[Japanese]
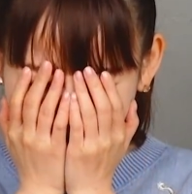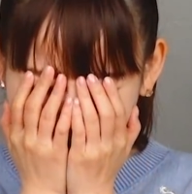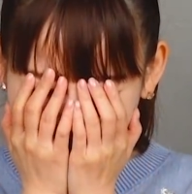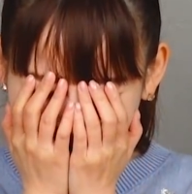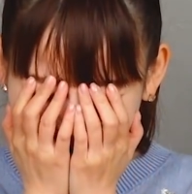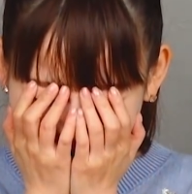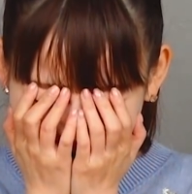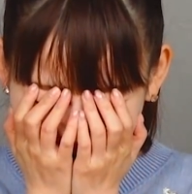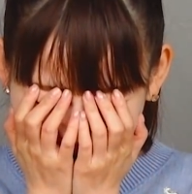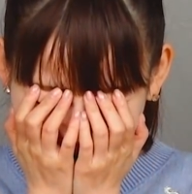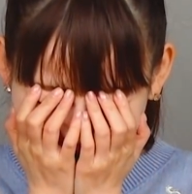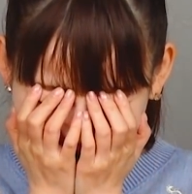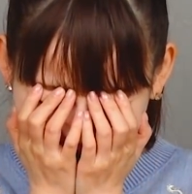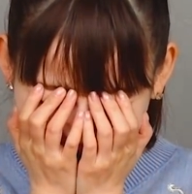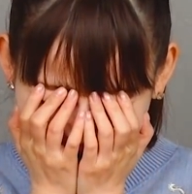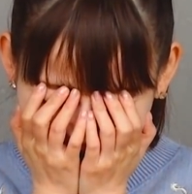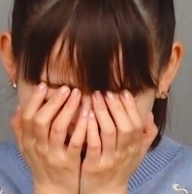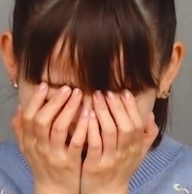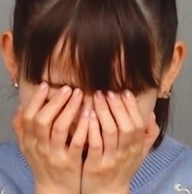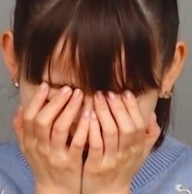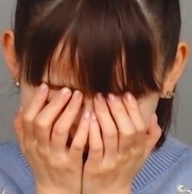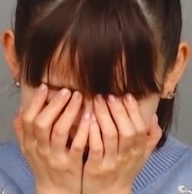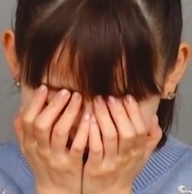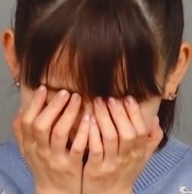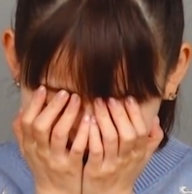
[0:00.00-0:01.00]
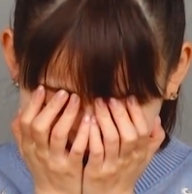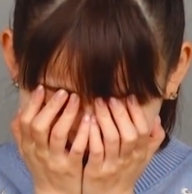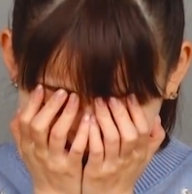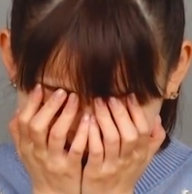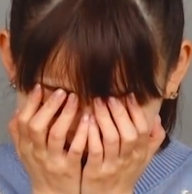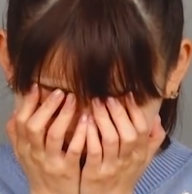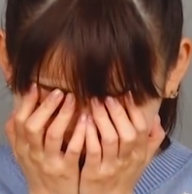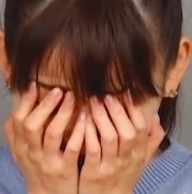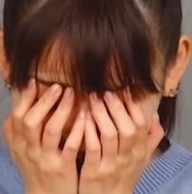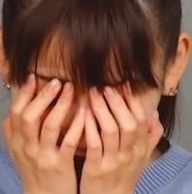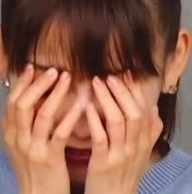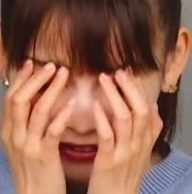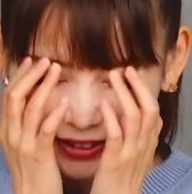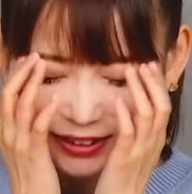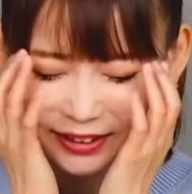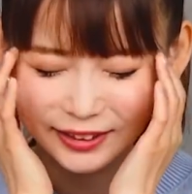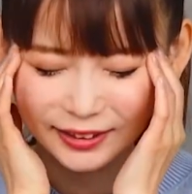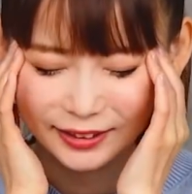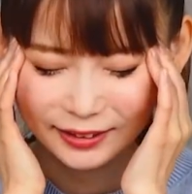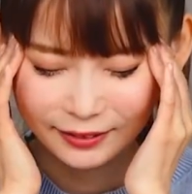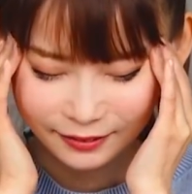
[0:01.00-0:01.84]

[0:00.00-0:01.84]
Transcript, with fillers: シンジ君とさ、も